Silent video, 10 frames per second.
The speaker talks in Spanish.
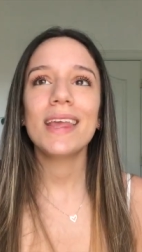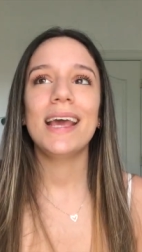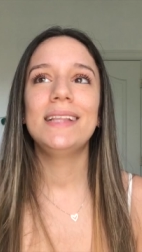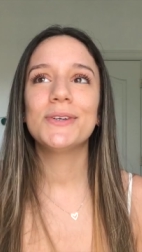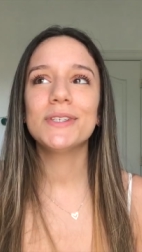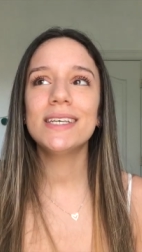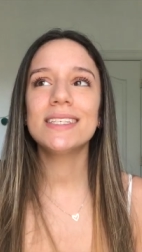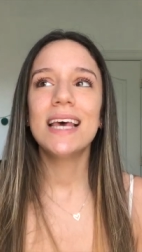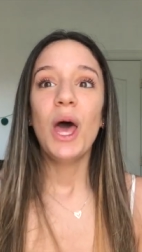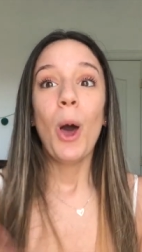
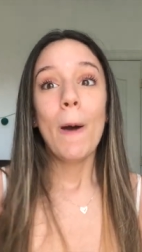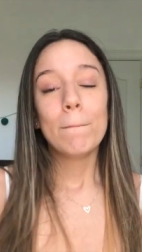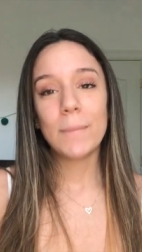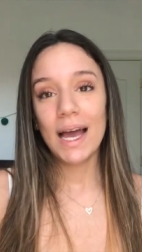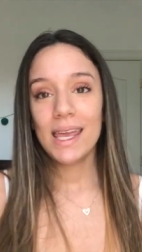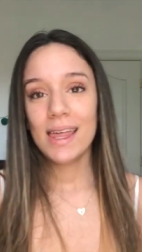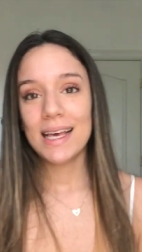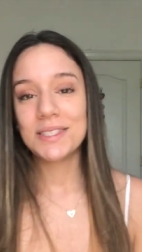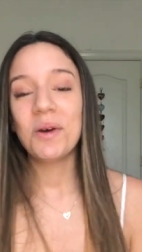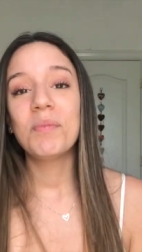Entonces, más allá de
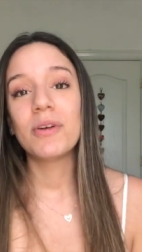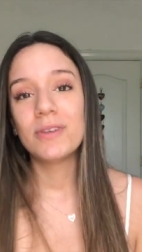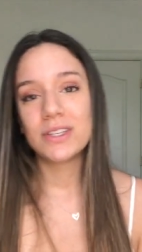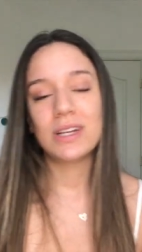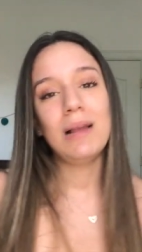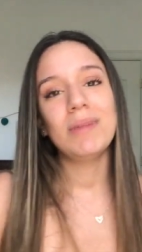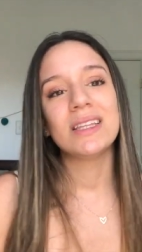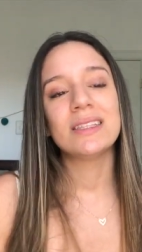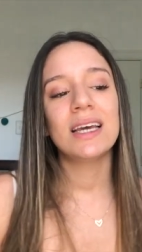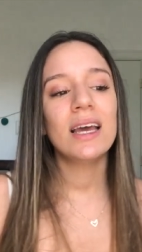eso,
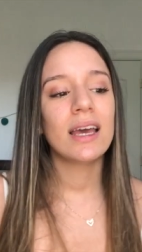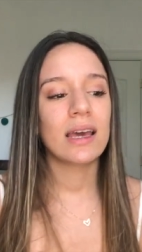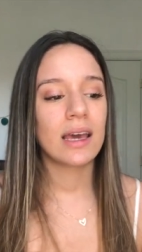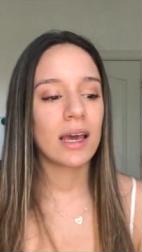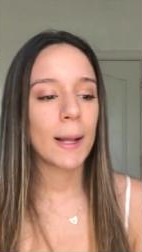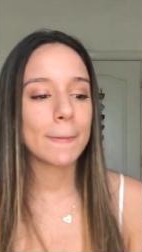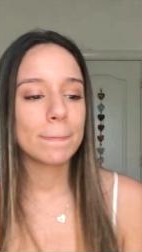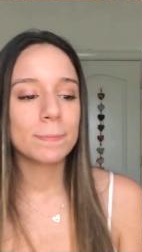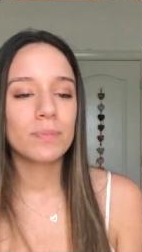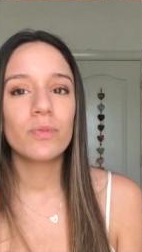profesionalmente, eh,
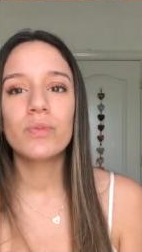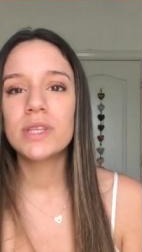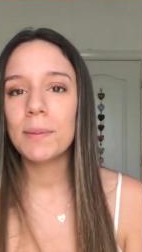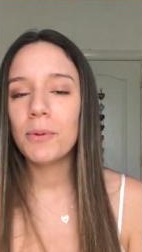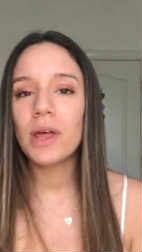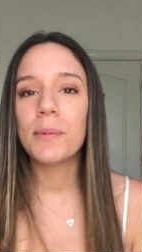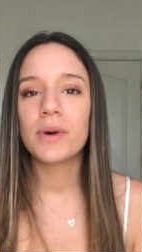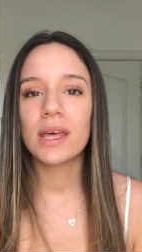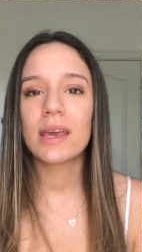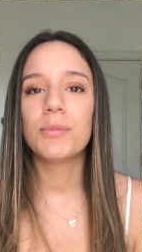un tiempo
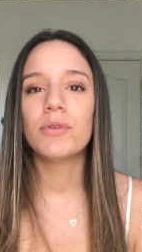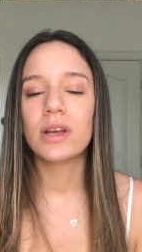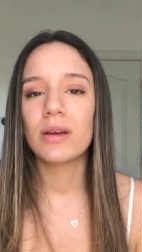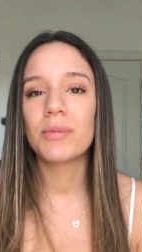después de que publiqué mi